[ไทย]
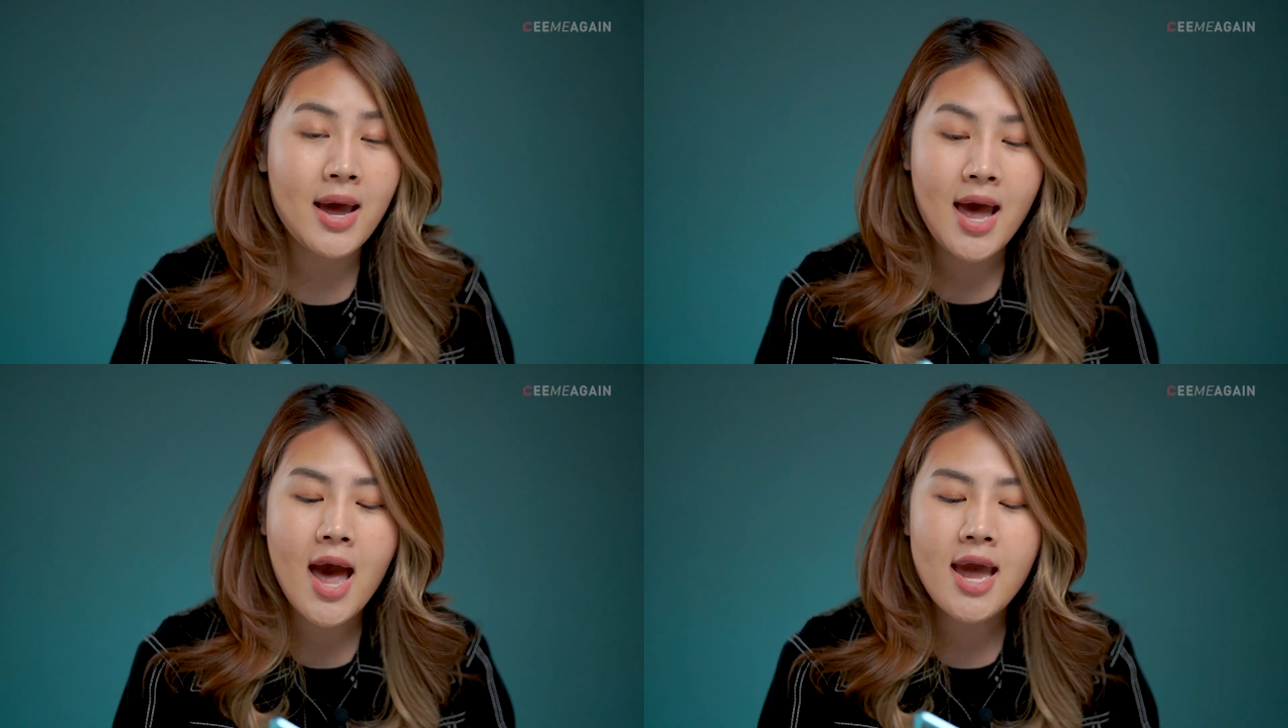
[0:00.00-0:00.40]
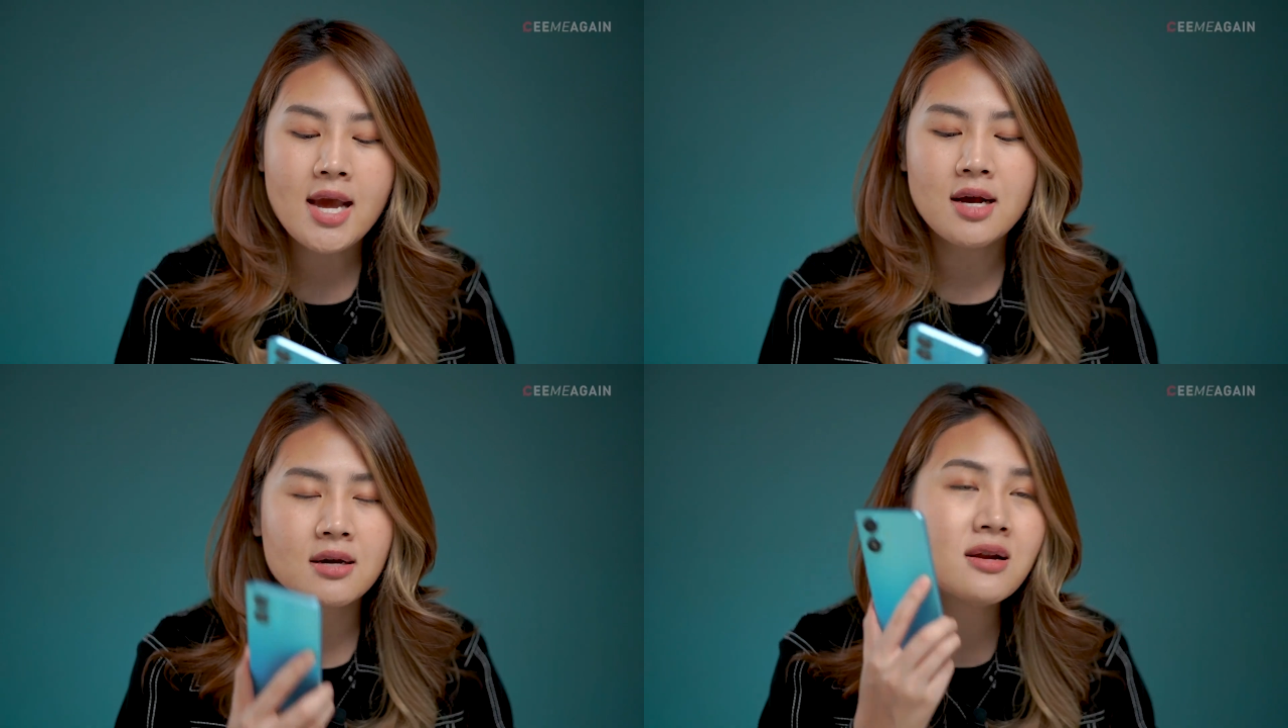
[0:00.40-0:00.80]
ไม่ให้
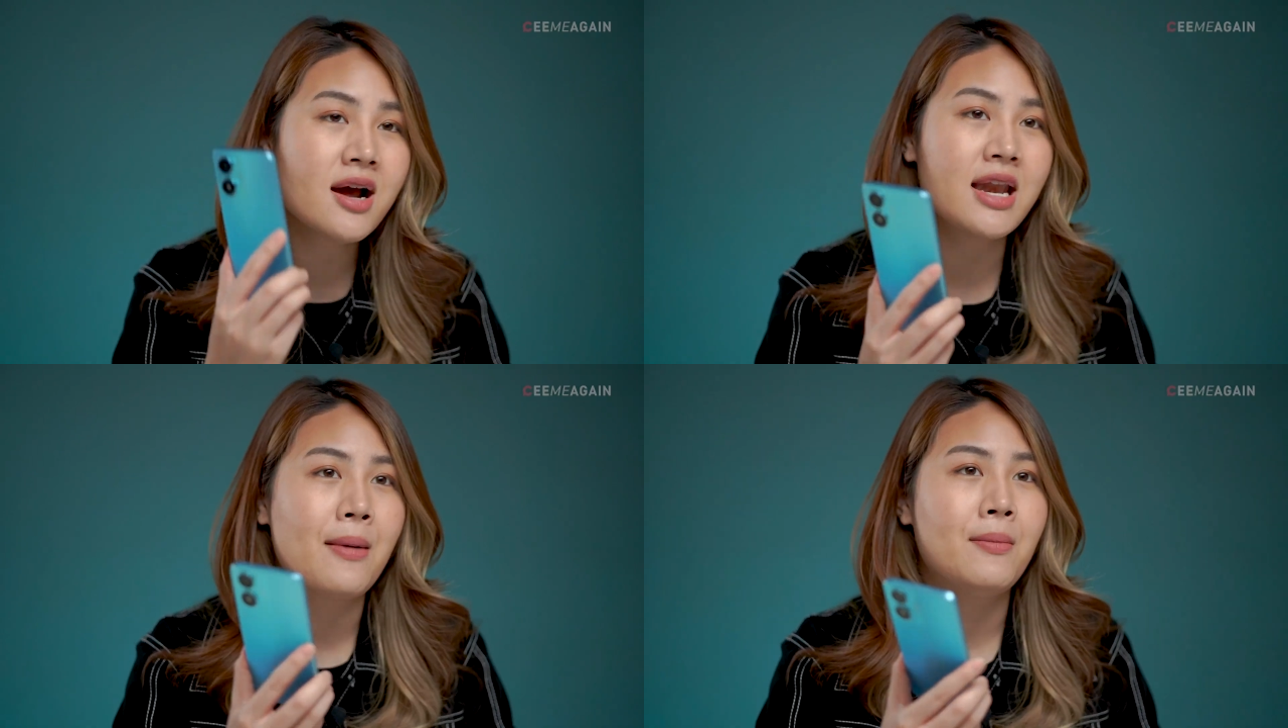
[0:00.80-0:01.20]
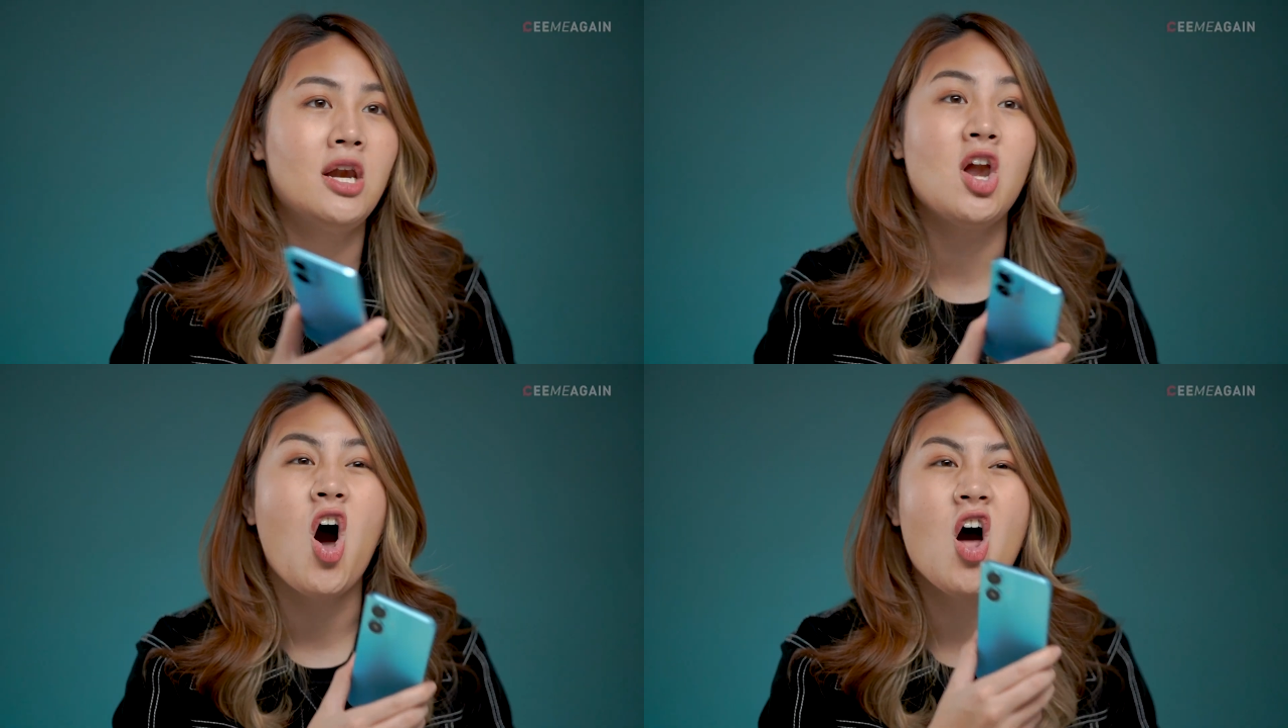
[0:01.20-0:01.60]
เครื่องเนี่ยมัน
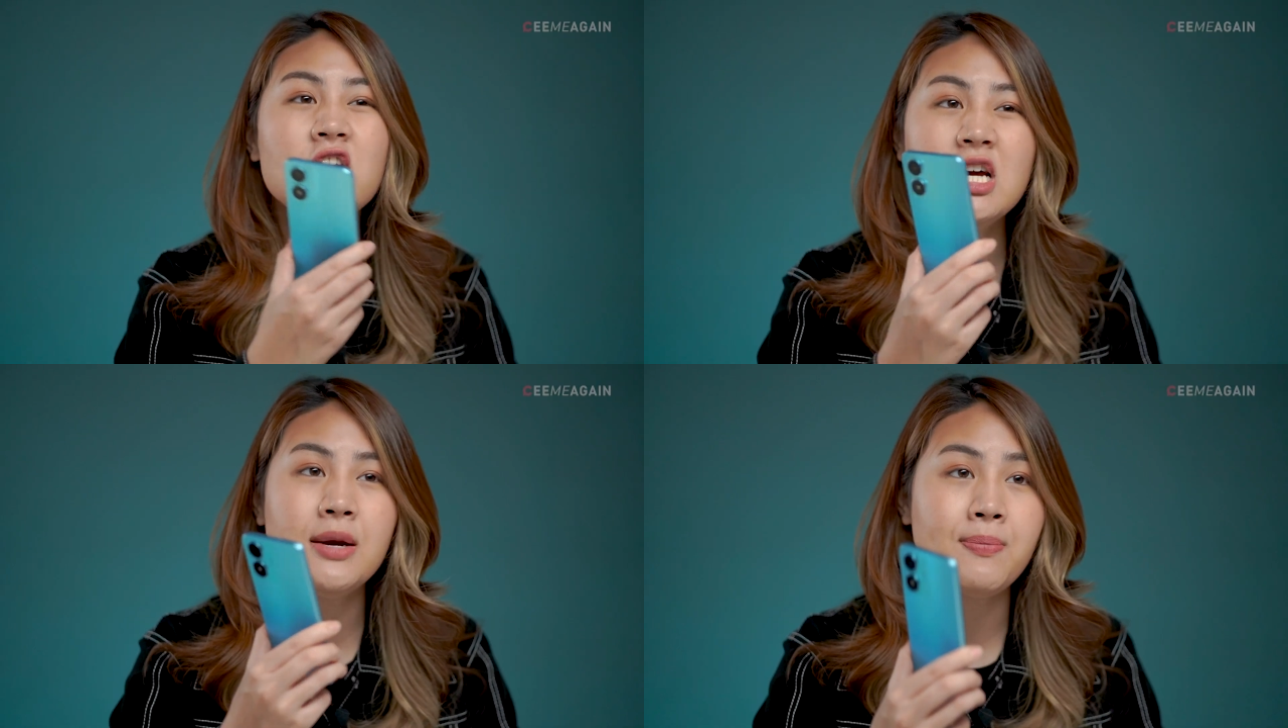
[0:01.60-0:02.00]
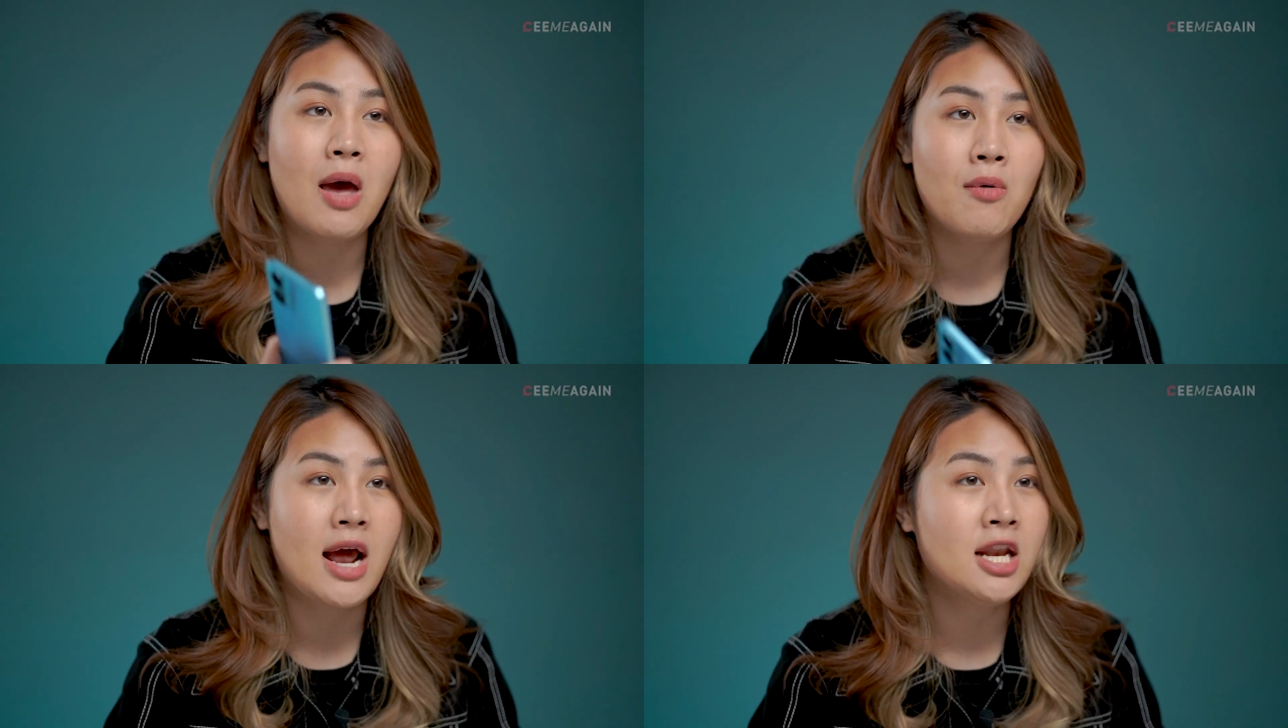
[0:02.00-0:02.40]
ร้อนเกินไป
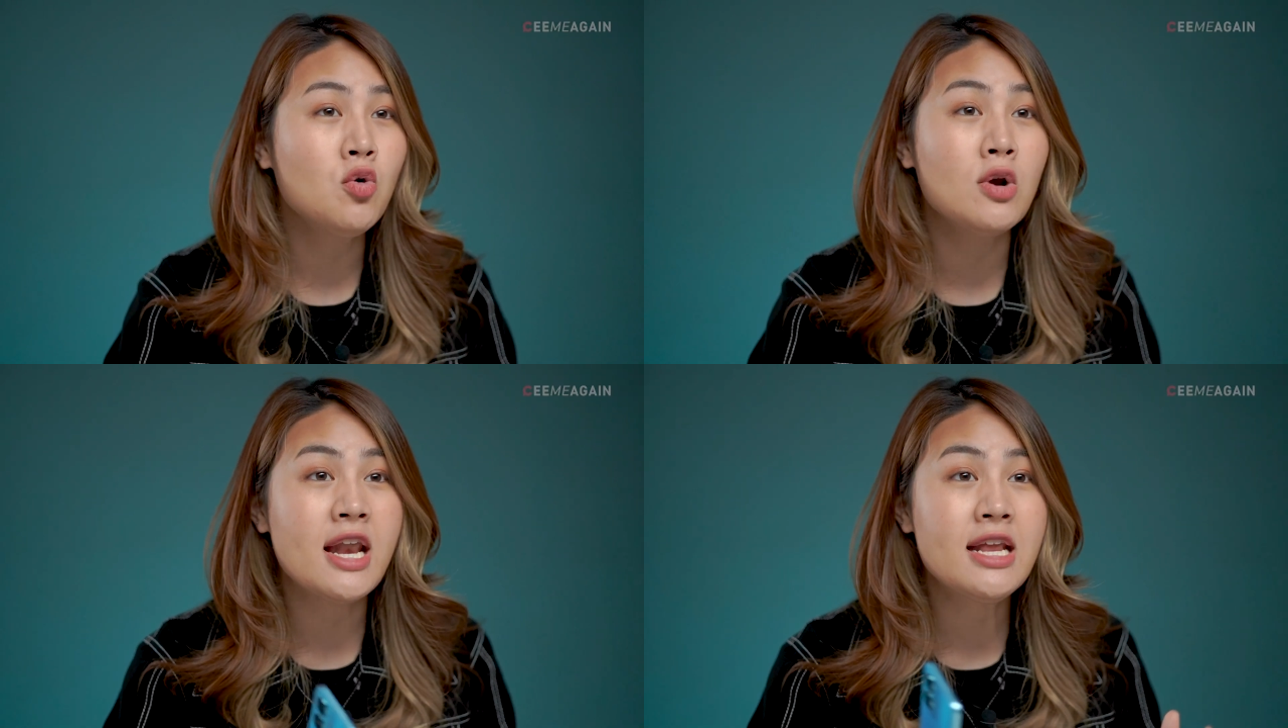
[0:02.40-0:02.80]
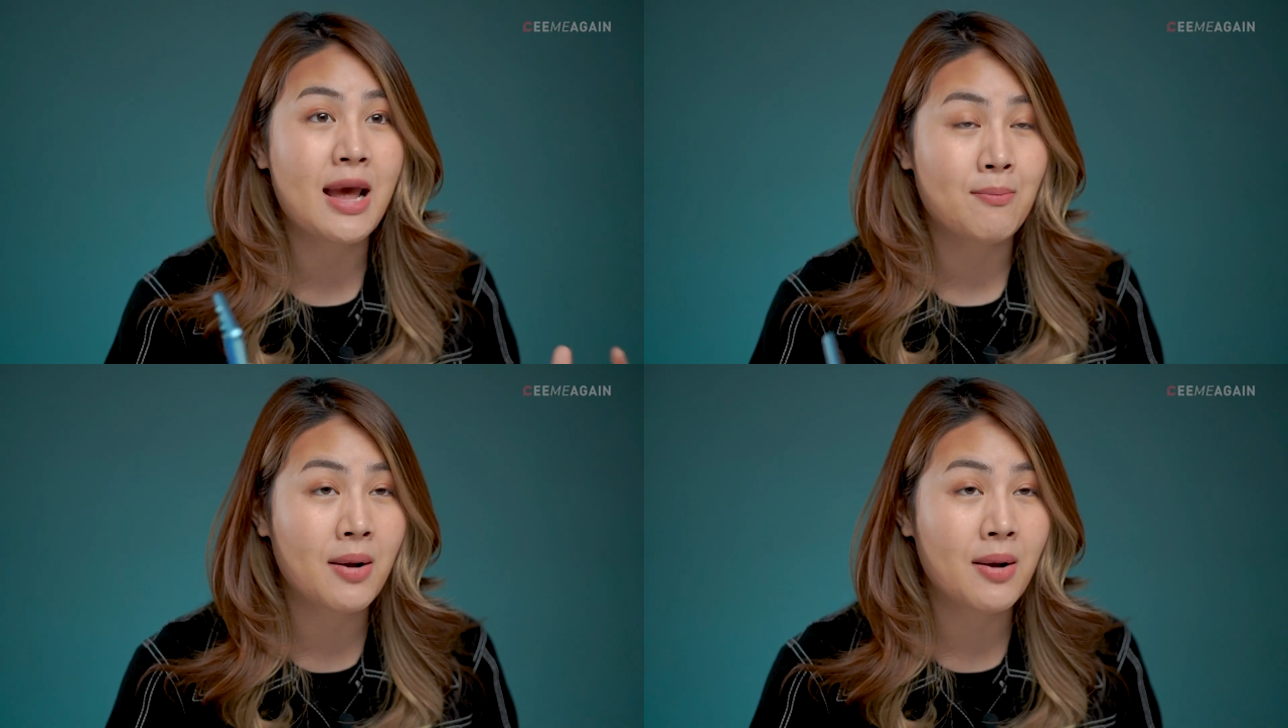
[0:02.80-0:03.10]
เวลาที่คุณเล่นเกม